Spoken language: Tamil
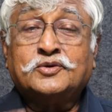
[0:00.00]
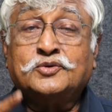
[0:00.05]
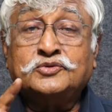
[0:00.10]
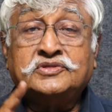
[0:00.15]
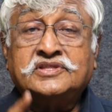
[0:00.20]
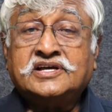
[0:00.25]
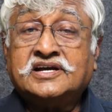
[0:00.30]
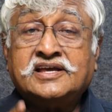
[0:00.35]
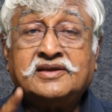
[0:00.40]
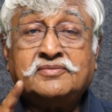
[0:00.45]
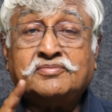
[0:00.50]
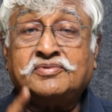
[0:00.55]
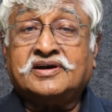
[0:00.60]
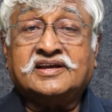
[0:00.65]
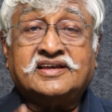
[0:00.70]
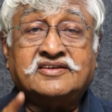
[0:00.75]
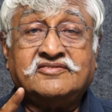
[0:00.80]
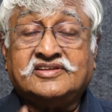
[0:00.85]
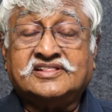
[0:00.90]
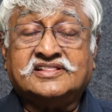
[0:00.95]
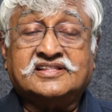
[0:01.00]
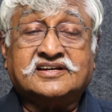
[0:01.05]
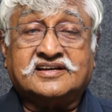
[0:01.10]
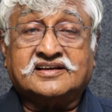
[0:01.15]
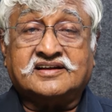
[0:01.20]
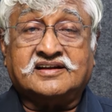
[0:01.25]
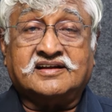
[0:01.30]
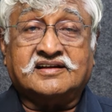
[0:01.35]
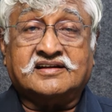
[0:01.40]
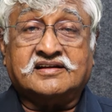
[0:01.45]
குத்தகை பாக்கி
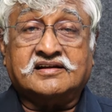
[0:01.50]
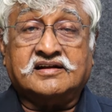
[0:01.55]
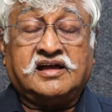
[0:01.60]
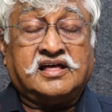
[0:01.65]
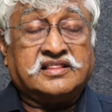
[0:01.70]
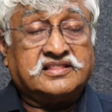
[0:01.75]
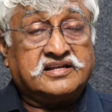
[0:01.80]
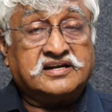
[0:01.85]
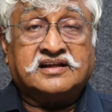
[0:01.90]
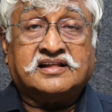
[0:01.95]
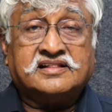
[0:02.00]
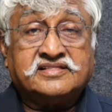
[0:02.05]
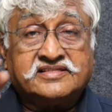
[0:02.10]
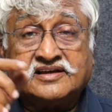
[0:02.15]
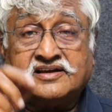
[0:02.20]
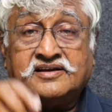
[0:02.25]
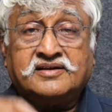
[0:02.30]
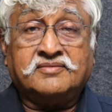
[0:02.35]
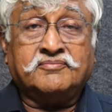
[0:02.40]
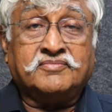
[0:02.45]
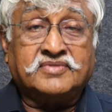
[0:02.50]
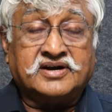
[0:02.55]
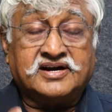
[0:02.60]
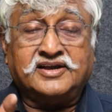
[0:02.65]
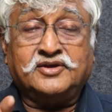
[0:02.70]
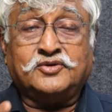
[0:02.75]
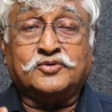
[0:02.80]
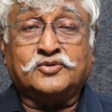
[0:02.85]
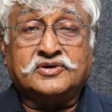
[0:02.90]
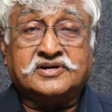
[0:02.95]
வைத்திருக்கிறார்கள் அதனால் தான்
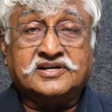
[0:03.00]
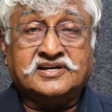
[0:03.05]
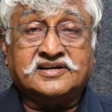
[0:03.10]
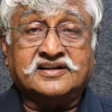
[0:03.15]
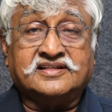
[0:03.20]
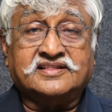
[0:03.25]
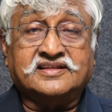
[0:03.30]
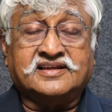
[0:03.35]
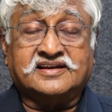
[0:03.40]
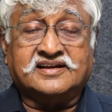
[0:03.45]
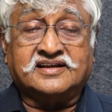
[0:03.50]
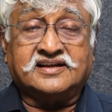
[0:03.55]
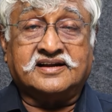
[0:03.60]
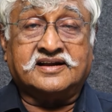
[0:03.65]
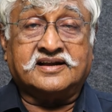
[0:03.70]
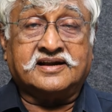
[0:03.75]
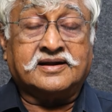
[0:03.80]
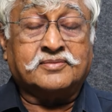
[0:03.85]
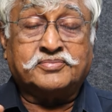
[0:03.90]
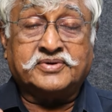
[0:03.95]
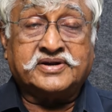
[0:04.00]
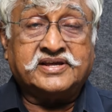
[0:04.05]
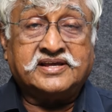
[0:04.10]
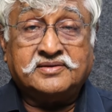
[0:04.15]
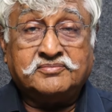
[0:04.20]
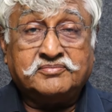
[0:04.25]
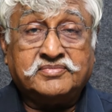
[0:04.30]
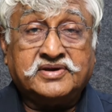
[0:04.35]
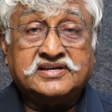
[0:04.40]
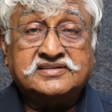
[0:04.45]
மழை கொட்டுகிறது என்கிறார்
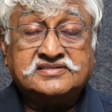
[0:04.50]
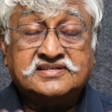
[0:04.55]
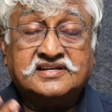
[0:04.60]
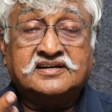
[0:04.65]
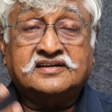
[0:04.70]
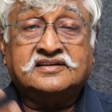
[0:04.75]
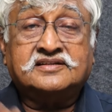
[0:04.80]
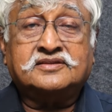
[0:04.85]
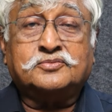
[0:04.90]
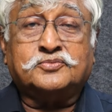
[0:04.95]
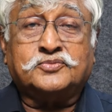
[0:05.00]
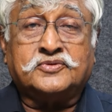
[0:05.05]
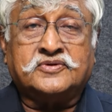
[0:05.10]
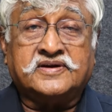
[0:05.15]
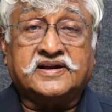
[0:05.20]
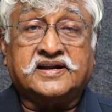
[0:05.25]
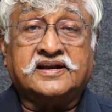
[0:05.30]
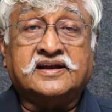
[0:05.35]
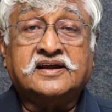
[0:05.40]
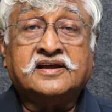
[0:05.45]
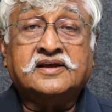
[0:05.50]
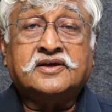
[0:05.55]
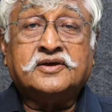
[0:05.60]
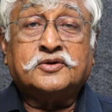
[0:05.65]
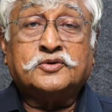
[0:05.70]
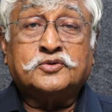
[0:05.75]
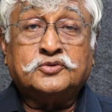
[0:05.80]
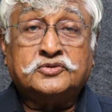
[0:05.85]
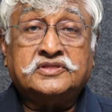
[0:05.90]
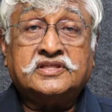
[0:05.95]
அப்படியே மெய்சிலிர்த்து போனேன்
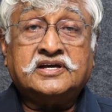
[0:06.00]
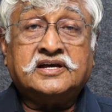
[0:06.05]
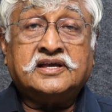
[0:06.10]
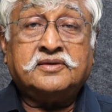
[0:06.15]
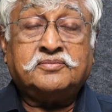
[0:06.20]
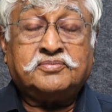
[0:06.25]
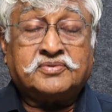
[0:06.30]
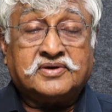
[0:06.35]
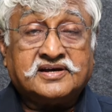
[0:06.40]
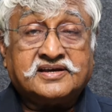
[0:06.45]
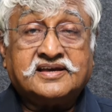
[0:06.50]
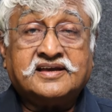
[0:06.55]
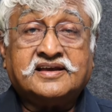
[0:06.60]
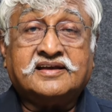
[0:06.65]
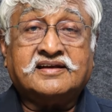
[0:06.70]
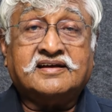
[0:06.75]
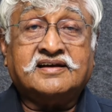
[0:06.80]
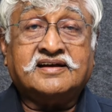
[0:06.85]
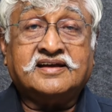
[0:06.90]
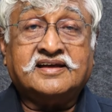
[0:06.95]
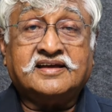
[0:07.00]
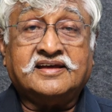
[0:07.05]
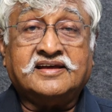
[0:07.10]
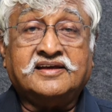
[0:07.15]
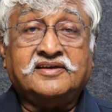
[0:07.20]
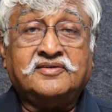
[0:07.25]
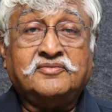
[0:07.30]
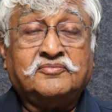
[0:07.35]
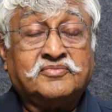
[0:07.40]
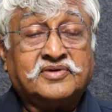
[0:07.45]
குத்தகை பாக்கிக்காக
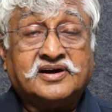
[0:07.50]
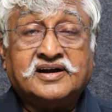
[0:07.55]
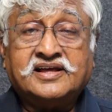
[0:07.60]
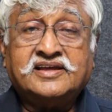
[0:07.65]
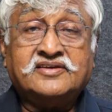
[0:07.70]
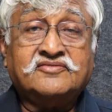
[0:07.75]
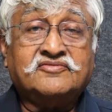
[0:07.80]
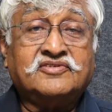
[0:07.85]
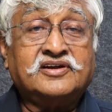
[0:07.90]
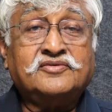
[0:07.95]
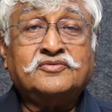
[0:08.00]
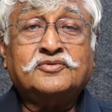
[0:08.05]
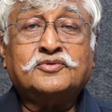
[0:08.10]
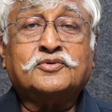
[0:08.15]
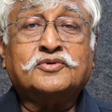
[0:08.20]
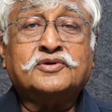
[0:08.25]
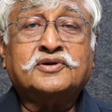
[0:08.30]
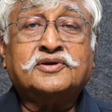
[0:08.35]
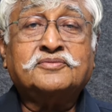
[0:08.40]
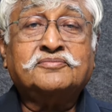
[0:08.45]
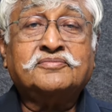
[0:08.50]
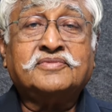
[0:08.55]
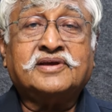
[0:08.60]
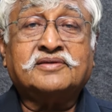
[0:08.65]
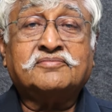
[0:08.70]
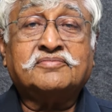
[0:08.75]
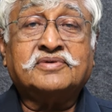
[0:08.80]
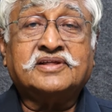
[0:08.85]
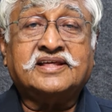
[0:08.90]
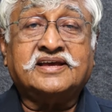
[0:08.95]
மழை இவ்வளவு கொட்டும்
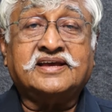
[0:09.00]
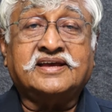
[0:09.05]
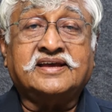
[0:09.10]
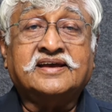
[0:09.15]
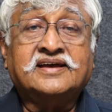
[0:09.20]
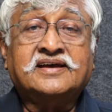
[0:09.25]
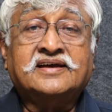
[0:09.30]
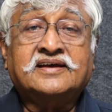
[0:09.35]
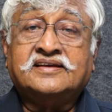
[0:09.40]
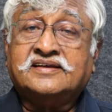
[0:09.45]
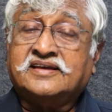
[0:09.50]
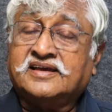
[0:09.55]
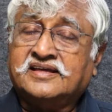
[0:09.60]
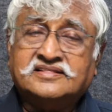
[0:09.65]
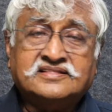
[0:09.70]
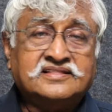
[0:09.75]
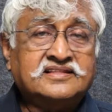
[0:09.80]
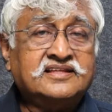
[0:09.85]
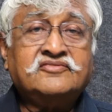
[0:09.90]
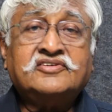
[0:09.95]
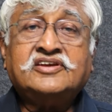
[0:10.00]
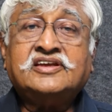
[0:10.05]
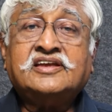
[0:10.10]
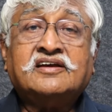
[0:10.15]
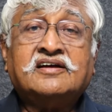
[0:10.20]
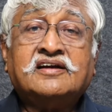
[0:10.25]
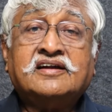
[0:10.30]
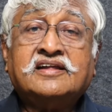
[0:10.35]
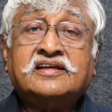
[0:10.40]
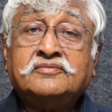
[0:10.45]
என்பதை எந்த
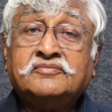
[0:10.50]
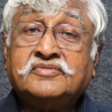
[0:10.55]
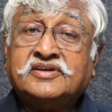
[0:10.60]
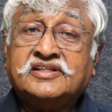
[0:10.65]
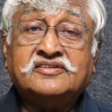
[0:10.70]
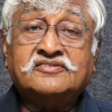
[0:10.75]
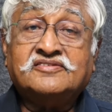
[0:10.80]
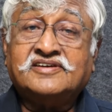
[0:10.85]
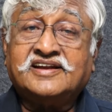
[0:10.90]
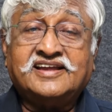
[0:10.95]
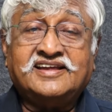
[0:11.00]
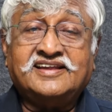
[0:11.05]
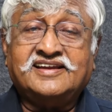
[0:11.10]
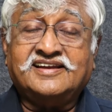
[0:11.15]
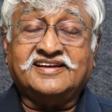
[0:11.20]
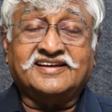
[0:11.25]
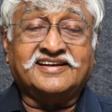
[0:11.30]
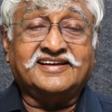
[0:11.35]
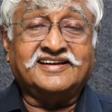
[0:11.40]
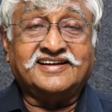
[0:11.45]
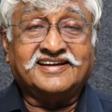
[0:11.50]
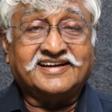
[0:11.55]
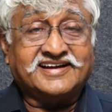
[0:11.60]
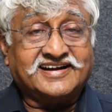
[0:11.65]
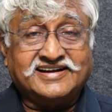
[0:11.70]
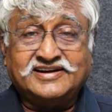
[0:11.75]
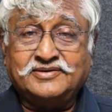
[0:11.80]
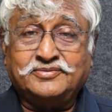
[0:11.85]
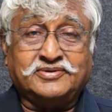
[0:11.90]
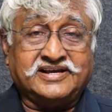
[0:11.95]
விஞ்ஞானியும் இதுவரையில்
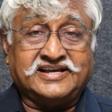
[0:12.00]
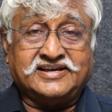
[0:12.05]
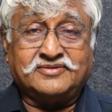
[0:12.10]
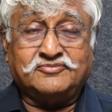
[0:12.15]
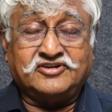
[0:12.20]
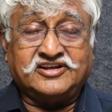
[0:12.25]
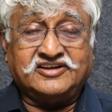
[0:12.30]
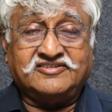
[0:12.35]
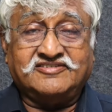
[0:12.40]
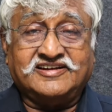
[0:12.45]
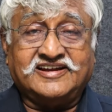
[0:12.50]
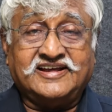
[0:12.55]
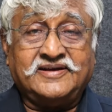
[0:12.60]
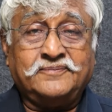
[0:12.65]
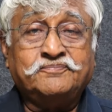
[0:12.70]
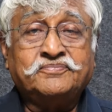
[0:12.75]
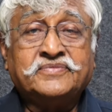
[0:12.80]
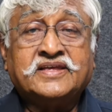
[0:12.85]
கண்டுபிடிக்க முடியவில்லை